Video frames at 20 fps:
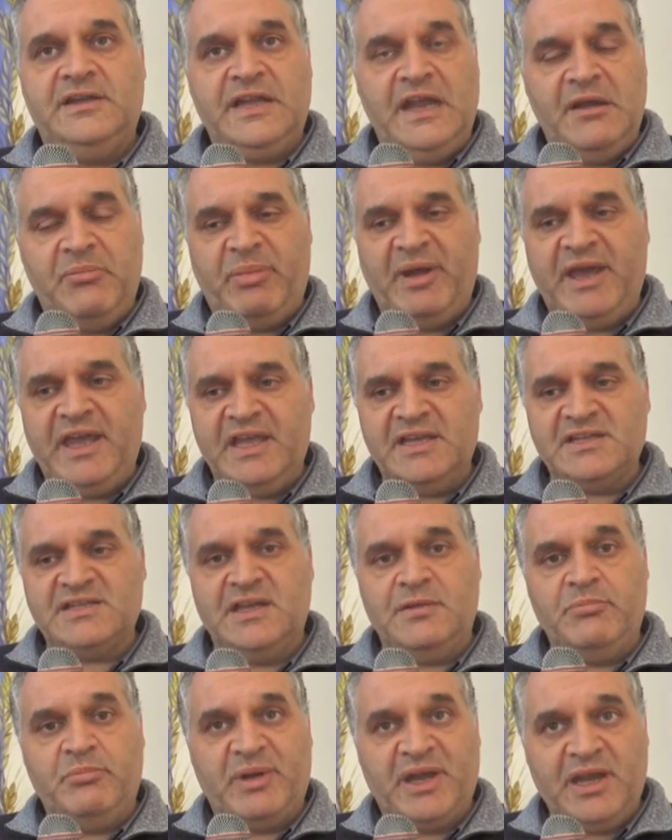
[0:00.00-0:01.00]
del Paese,
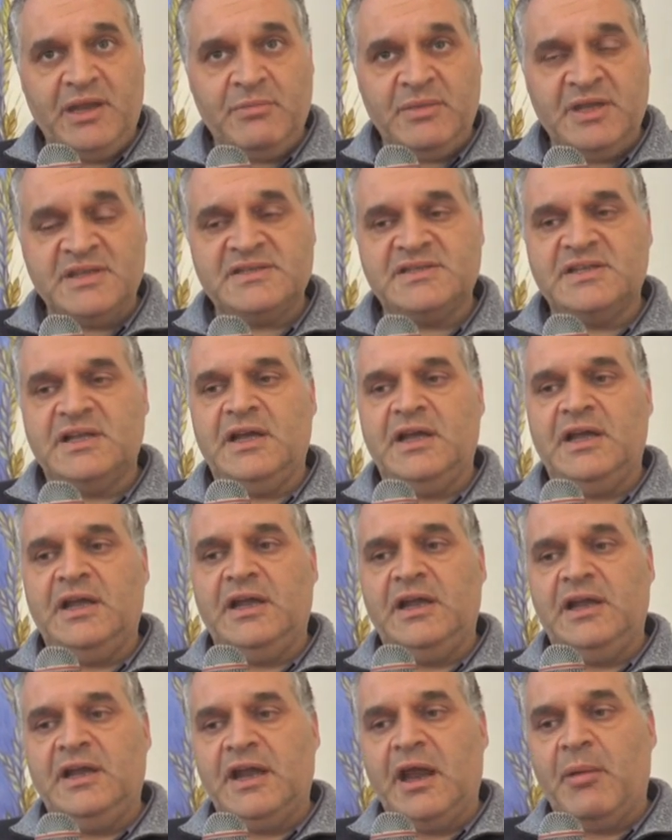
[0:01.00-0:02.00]
in primis
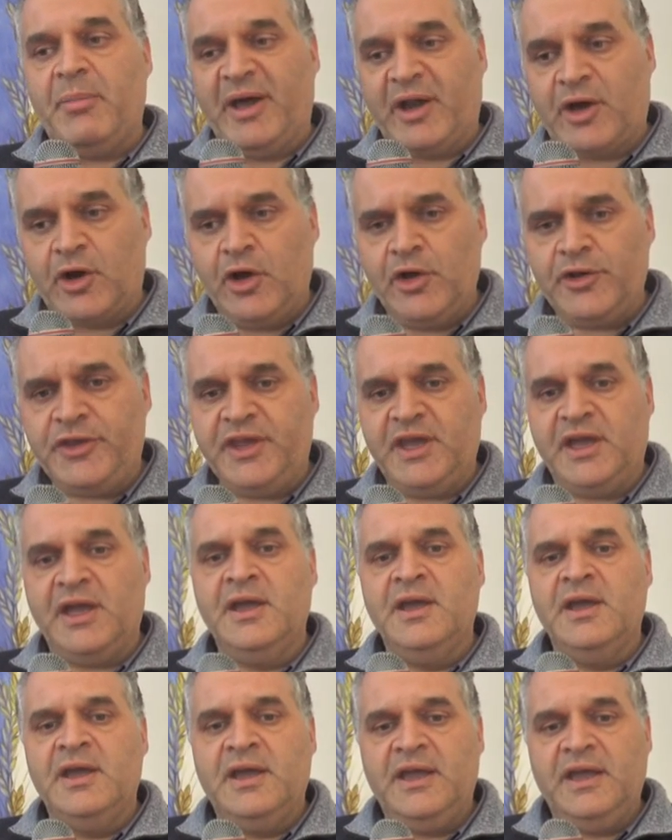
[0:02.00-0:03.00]
eh, la parrocchia
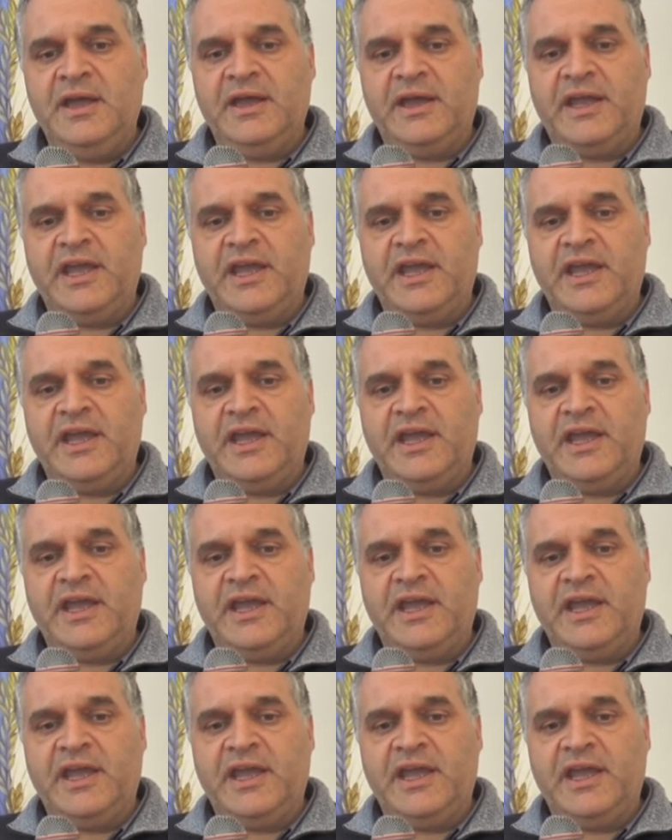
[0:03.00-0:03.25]
eh,